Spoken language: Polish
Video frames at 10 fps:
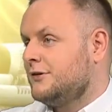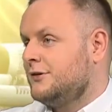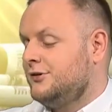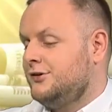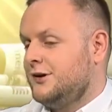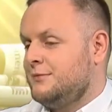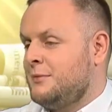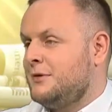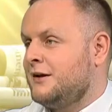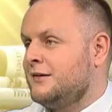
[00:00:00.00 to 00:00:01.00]
gdzie
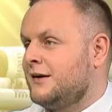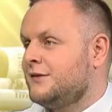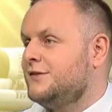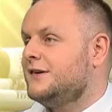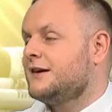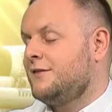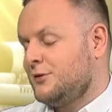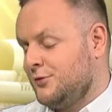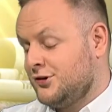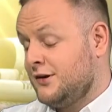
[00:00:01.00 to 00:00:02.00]
wiadomo, mamy nazwiska,
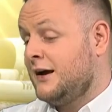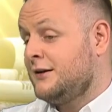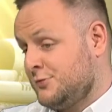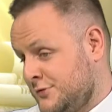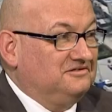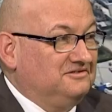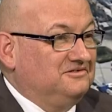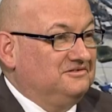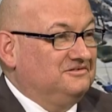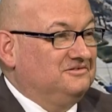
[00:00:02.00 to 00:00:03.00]
wiadomo czy, ale też
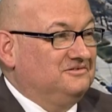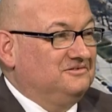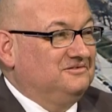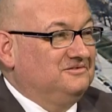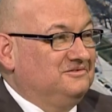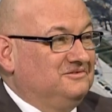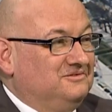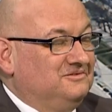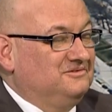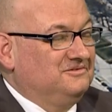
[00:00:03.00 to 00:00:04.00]
sytuacja była taka, może,
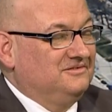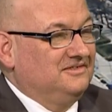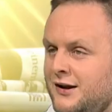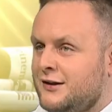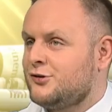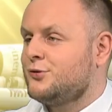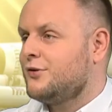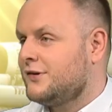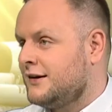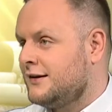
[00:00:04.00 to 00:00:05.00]
może śmieszna, ale też
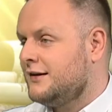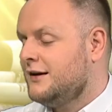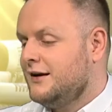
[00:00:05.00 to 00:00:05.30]
kuriozalna,